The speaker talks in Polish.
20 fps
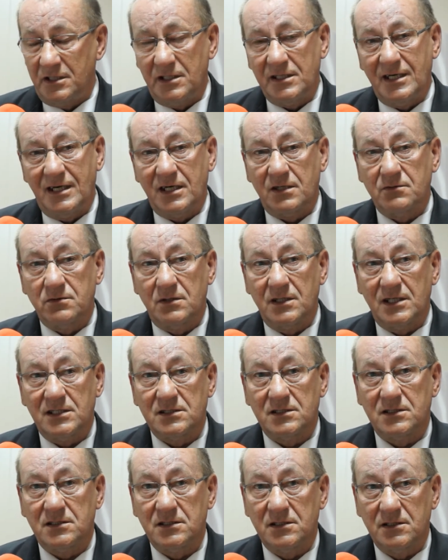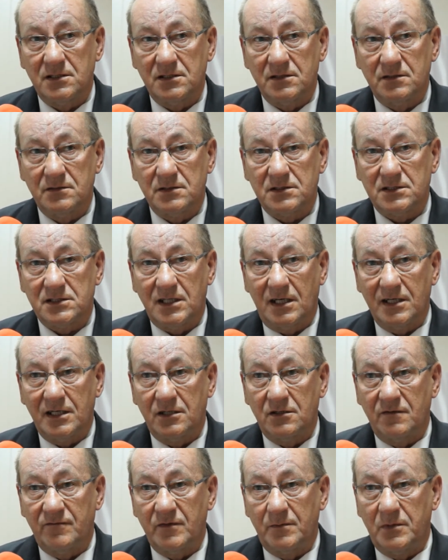No ja akurat y,
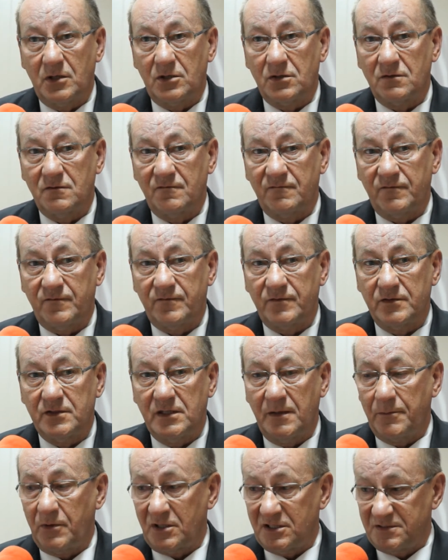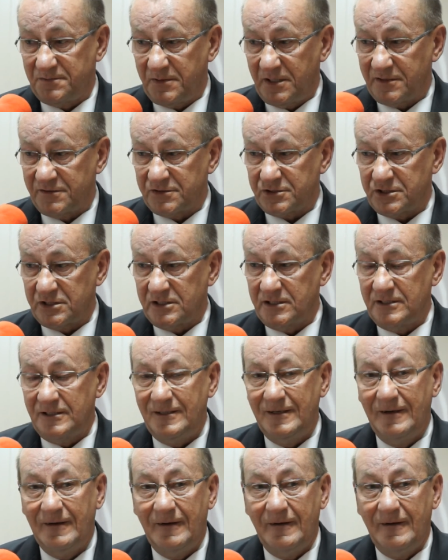staję do wyborów nie po raz pierwszy.